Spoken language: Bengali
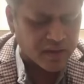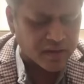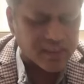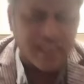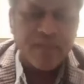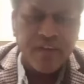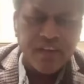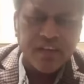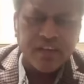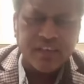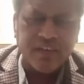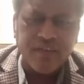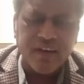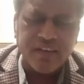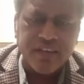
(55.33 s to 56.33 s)
টিভি সে
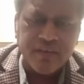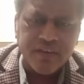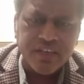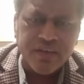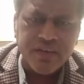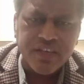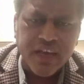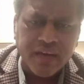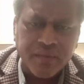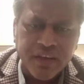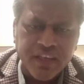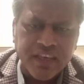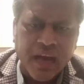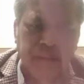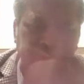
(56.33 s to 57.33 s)
টিভি টিভি টিভি
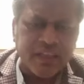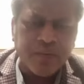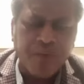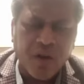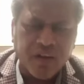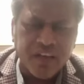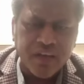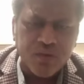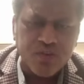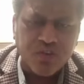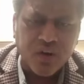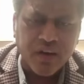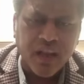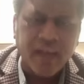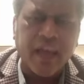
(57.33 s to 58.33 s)
সাংবাদিকরা আমাদের পক্ষে নিউজ
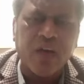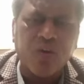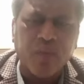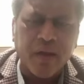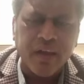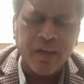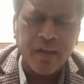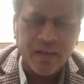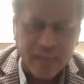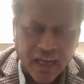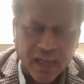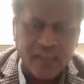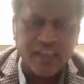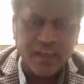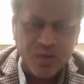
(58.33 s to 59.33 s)
করে না কেন ভাই
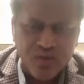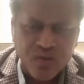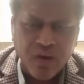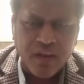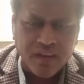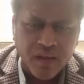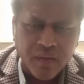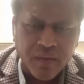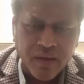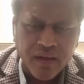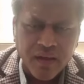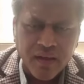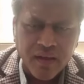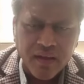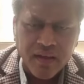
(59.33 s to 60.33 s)
টাকা দিয়ে নিউজ করাতে হবে
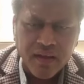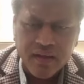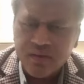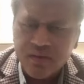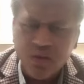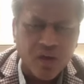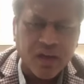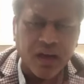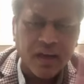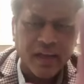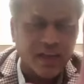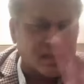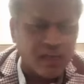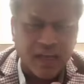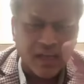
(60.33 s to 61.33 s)
দরকার নেই
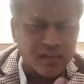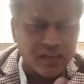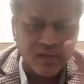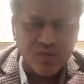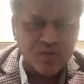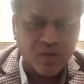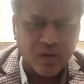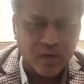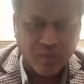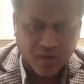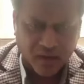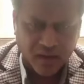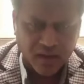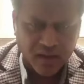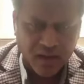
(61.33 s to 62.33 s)
টাকা দিয়ে নিউজ করাবো
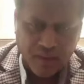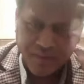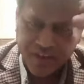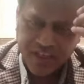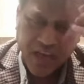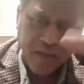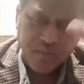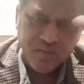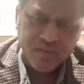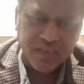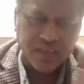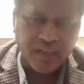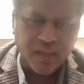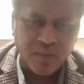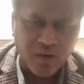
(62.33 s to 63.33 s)
না আপনি যা মন চাই
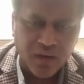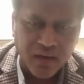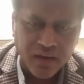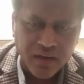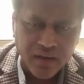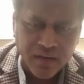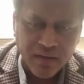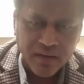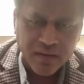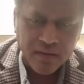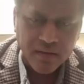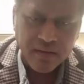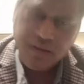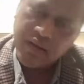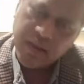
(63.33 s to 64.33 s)
তাই বলেন
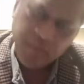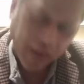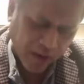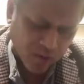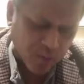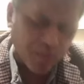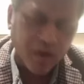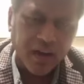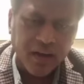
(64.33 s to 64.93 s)
আরও বলেন